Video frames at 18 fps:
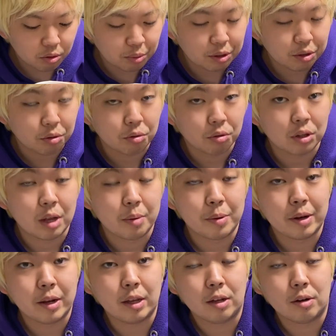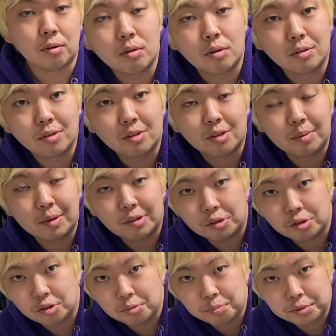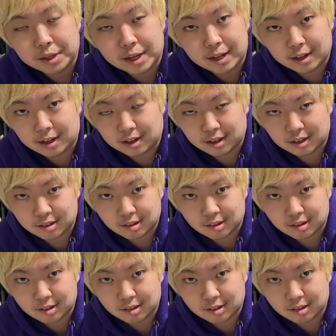マトと玉ねぎのコンソメスープで